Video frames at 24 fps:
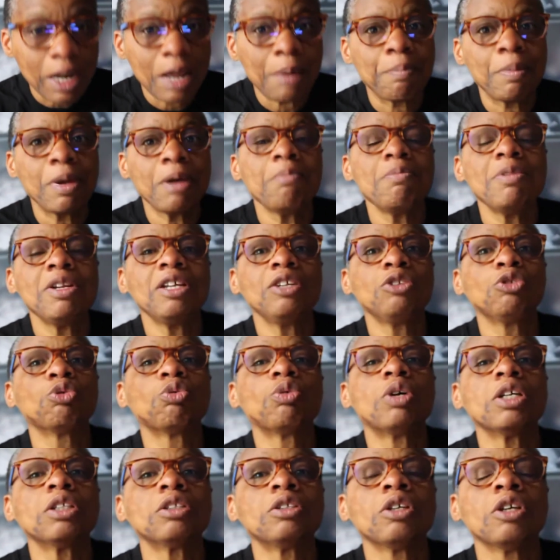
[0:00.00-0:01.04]
même ligne
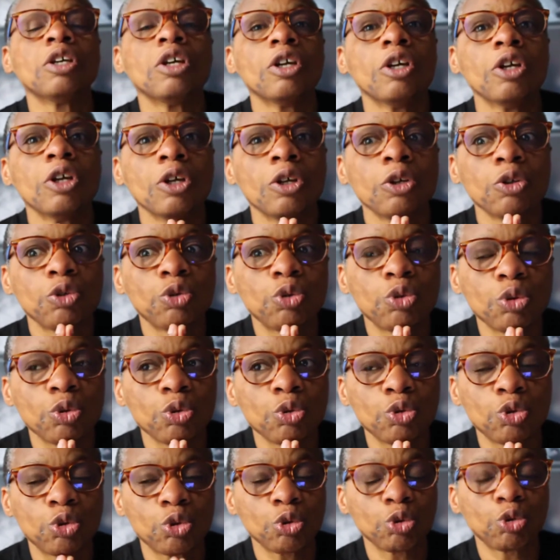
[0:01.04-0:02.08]
droite
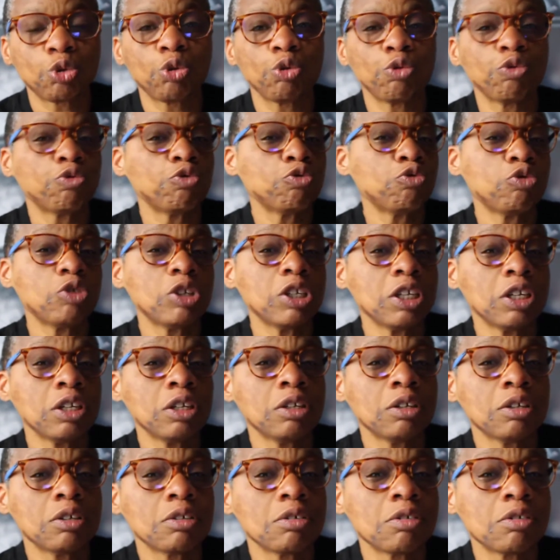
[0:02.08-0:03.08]
que ce que vous voulez,